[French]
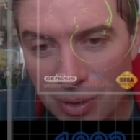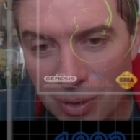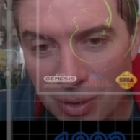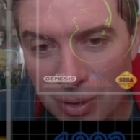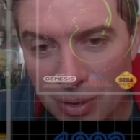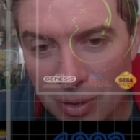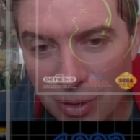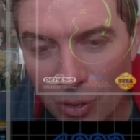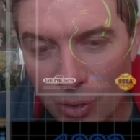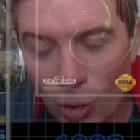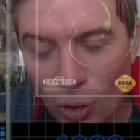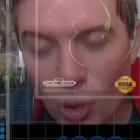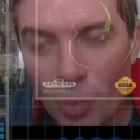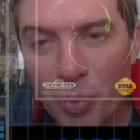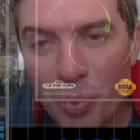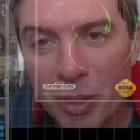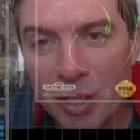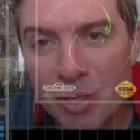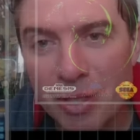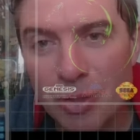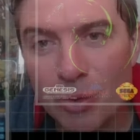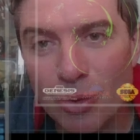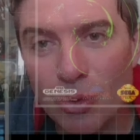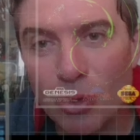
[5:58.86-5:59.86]

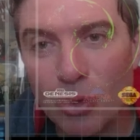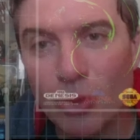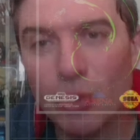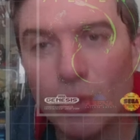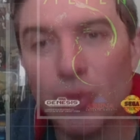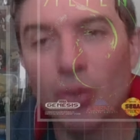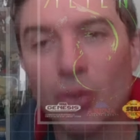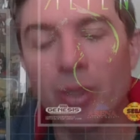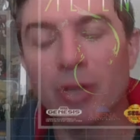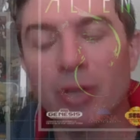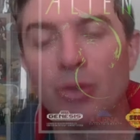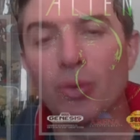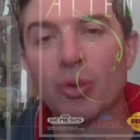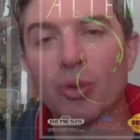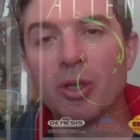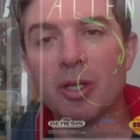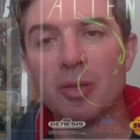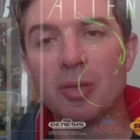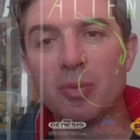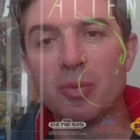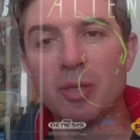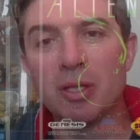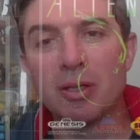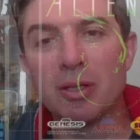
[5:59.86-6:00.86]
représentants du rétro
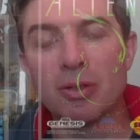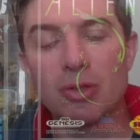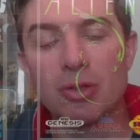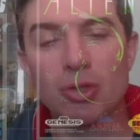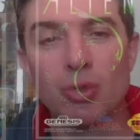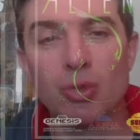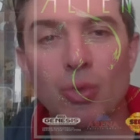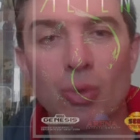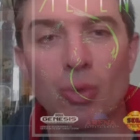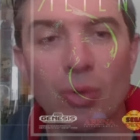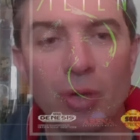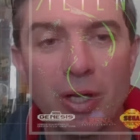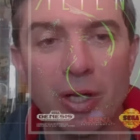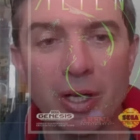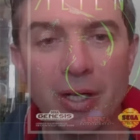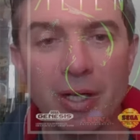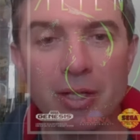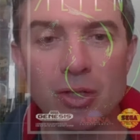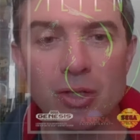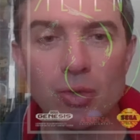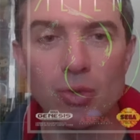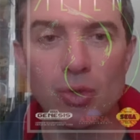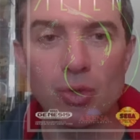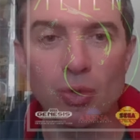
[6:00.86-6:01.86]
gaming sur les
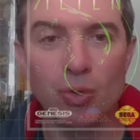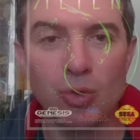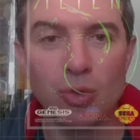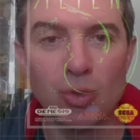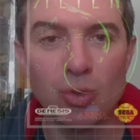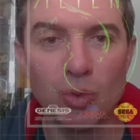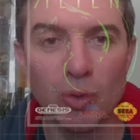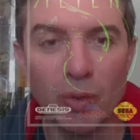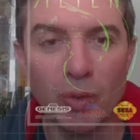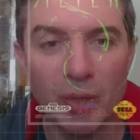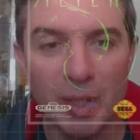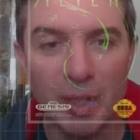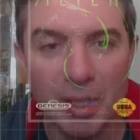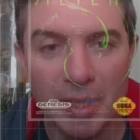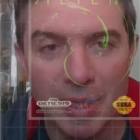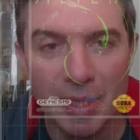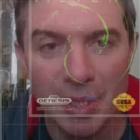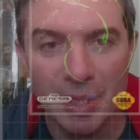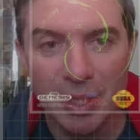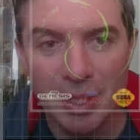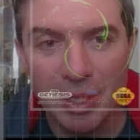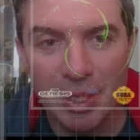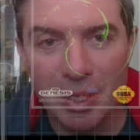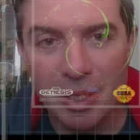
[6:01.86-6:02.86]
réseaux sociaux.
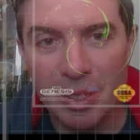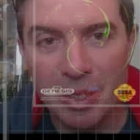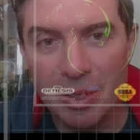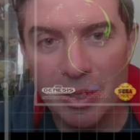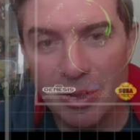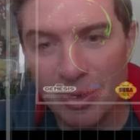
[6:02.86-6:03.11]
Et